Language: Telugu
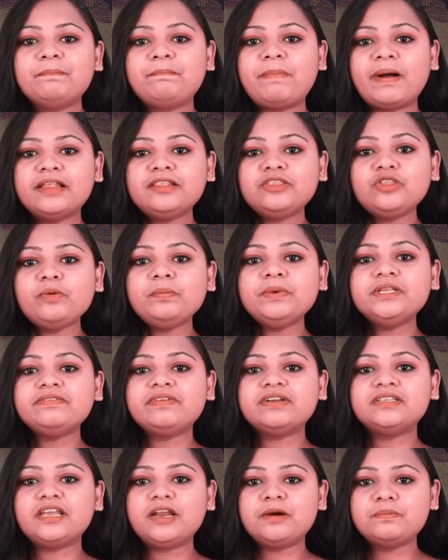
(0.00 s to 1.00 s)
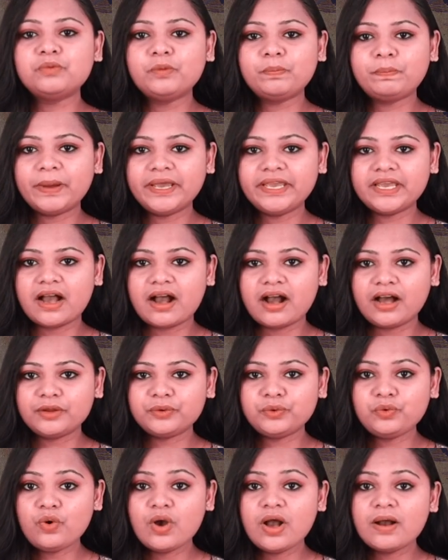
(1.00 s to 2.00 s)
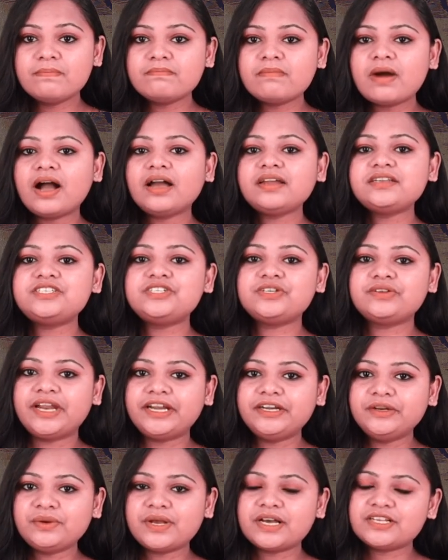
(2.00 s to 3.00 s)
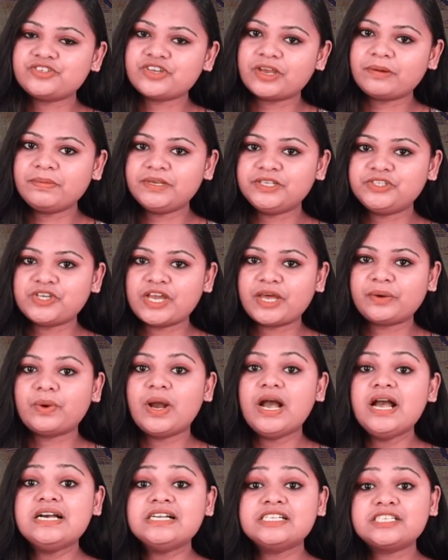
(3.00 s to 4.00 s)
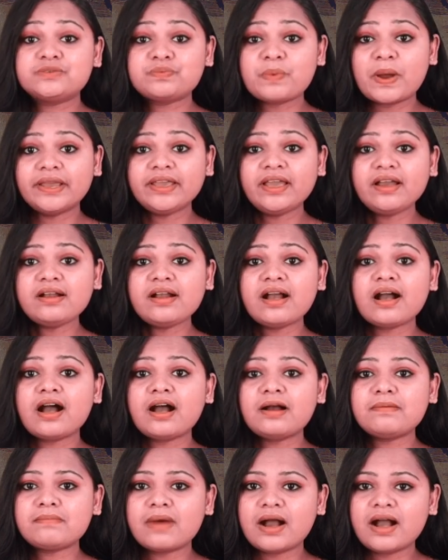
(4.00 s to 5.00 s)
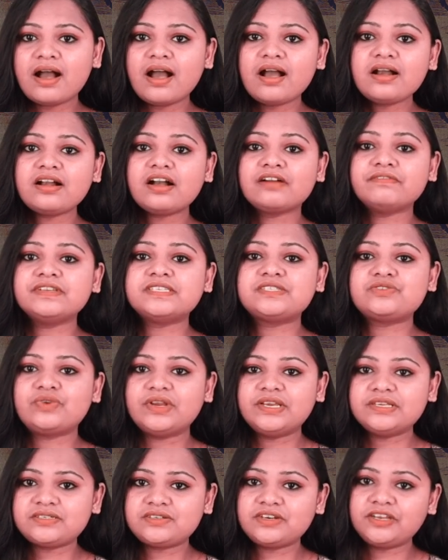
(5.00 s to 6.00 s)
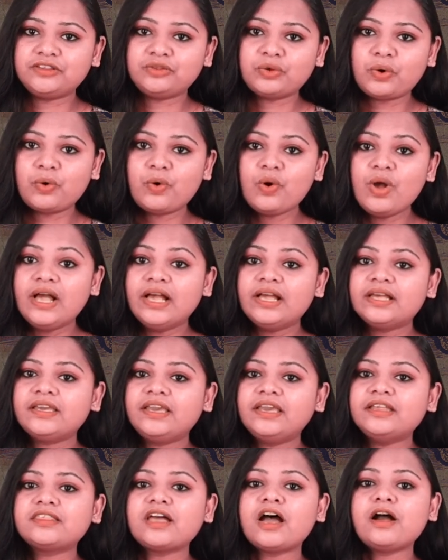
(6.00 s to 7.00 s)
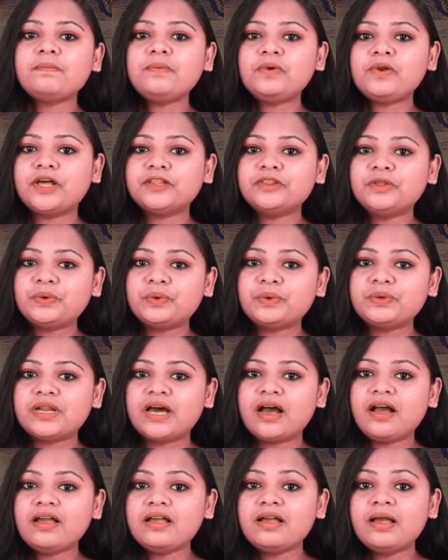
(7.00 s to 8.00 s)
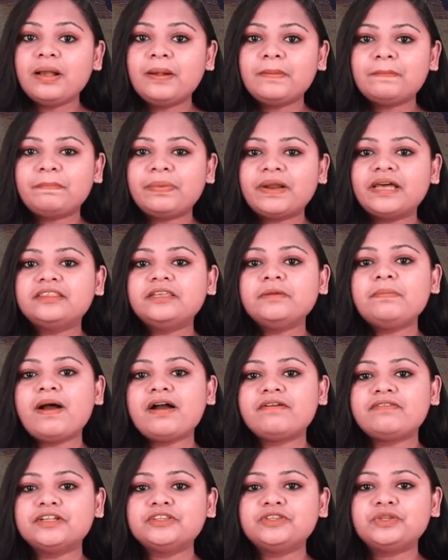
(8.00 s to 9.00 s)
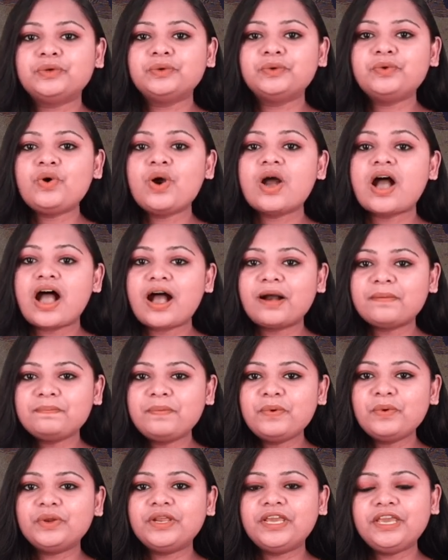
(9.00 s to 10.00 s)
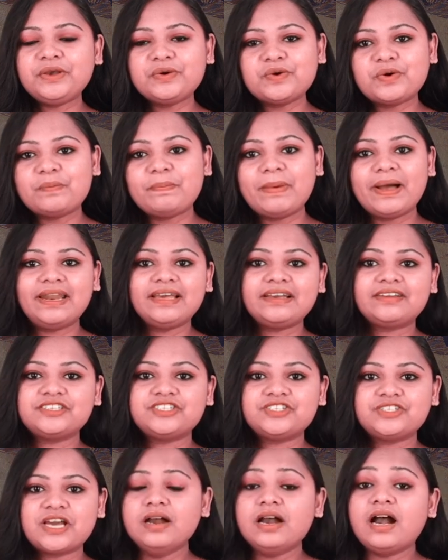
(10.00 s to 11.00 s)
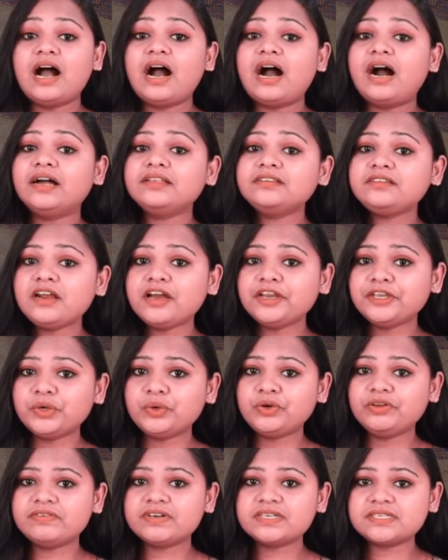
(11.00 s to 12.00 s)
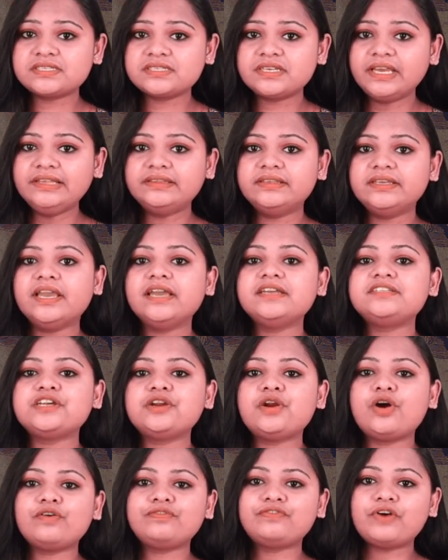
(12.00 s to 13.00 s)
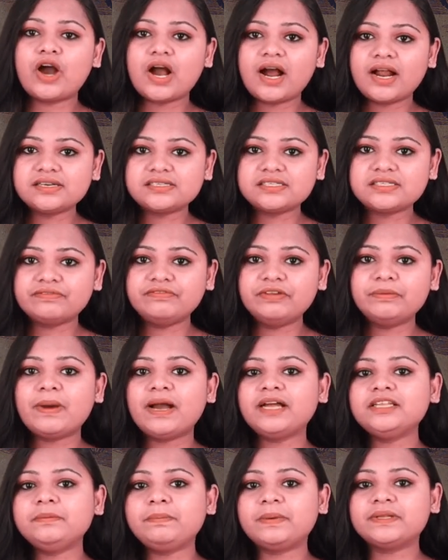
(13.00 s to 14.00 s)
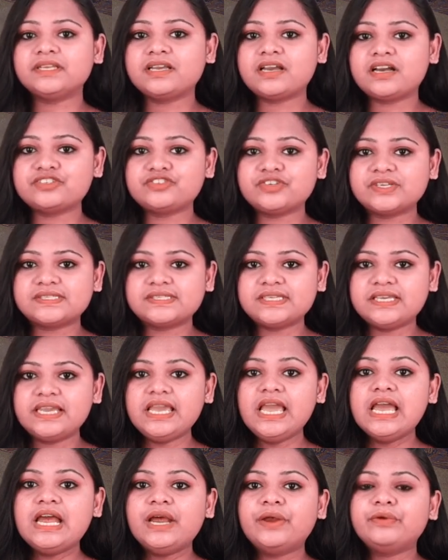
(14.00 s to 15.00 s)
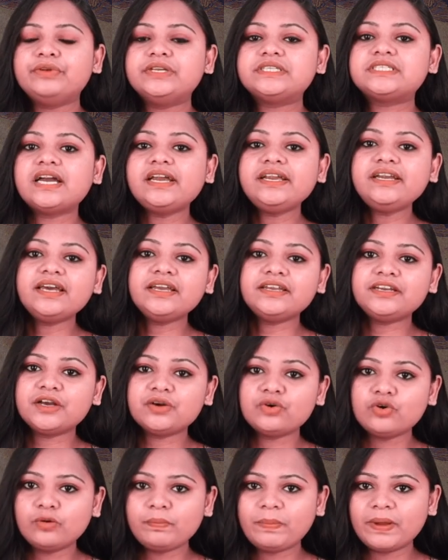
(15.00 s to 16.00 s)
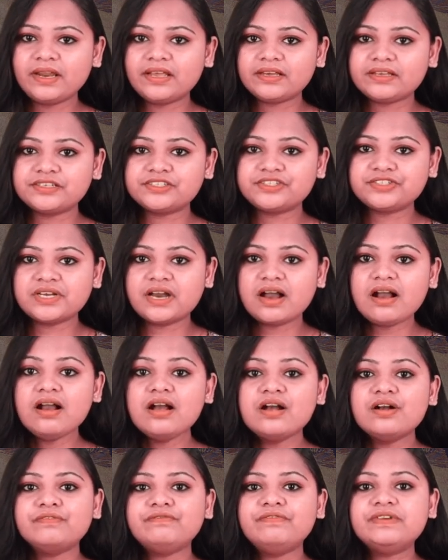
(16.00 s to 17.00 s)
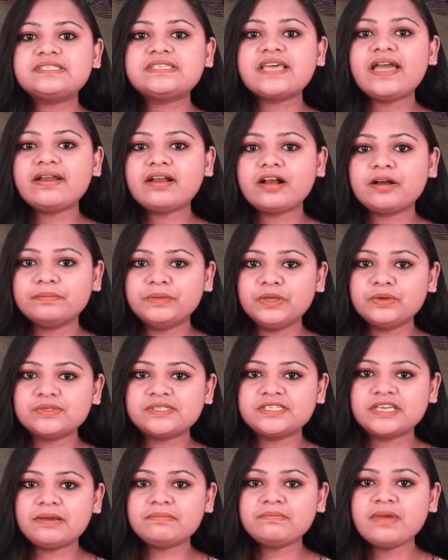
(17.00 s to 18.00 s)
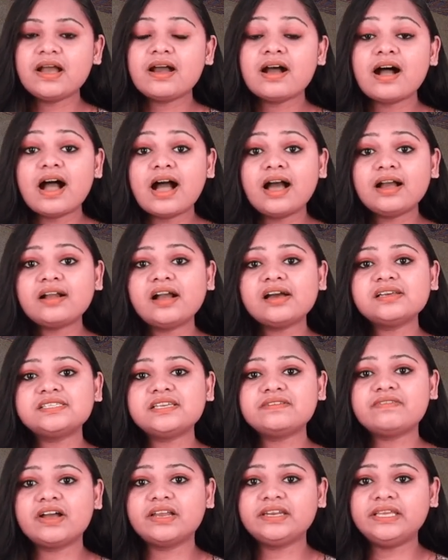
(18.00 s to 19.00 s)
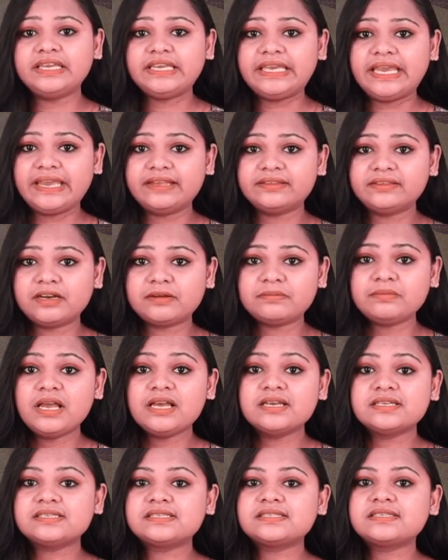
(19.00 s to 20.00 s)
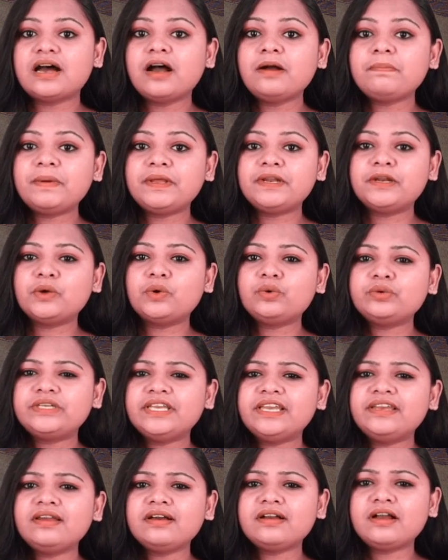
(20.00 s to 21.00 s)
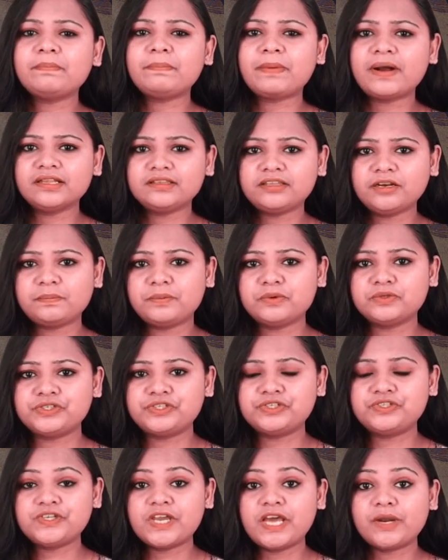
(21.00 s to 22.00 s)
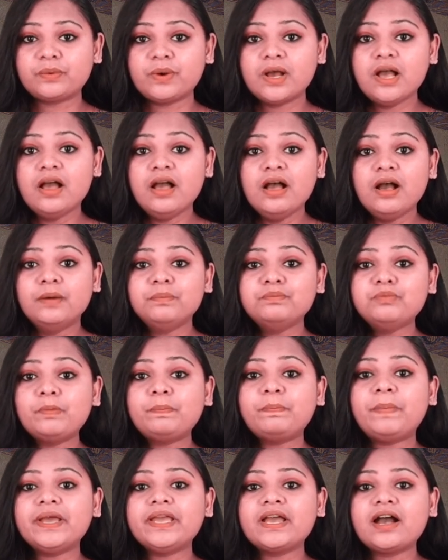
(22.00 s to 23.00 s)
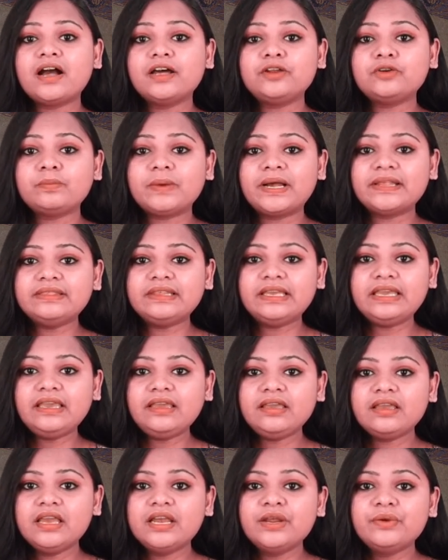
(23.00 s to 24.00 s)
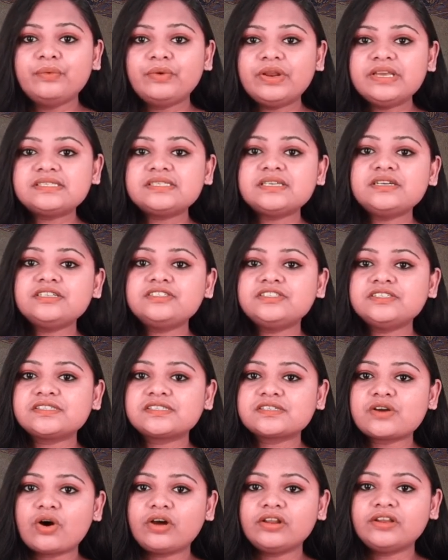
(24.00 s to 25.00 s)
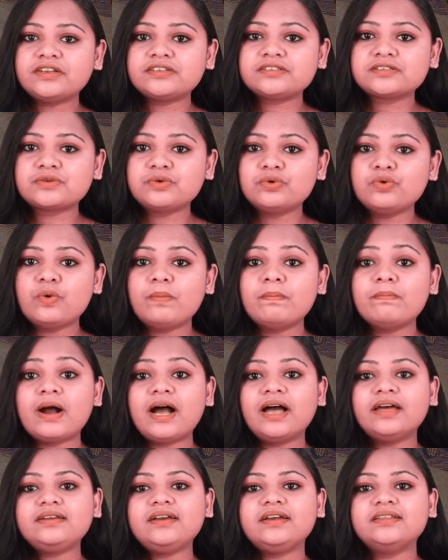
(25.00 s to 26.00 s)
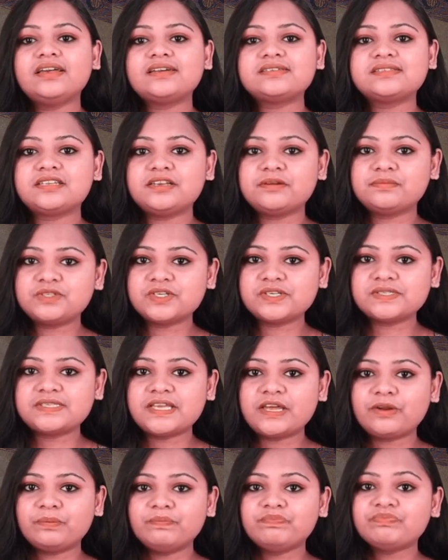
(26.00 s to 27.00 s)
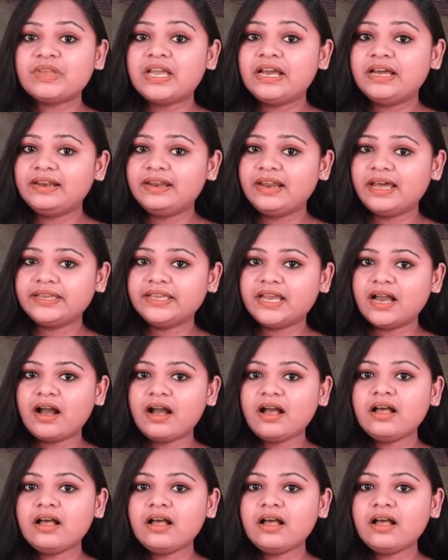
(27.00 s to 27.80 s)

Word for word: పంతొమ్మిది వందల ముప్పై ఆరు మార్చి రెండున జన్మించారు స్వయంగా మహాకవి శ్రీశ్రీతో కితాబులు అందుకున్న ప్రతిభావంతుడు అబ్బూరి గోపాలకృష్ణ ఆంధ్ర యూనివర్సిటీ థియేటర్ ఆఫ్ ఆర్ట్స్ విభాధిపతిగా చేసి రిటైర్డ్ అయిన గోపాలకృష్ణ విశాఖ మ్యూజియం ఆకాశవాణి కేంద్రం స్థాపనలో కీలక పాత్ర పోషించారు ముప్పై ఆరు మంది రీసెర్చ్ స్కాలర్స్కు మార్గదర్శనం చేశారు లయ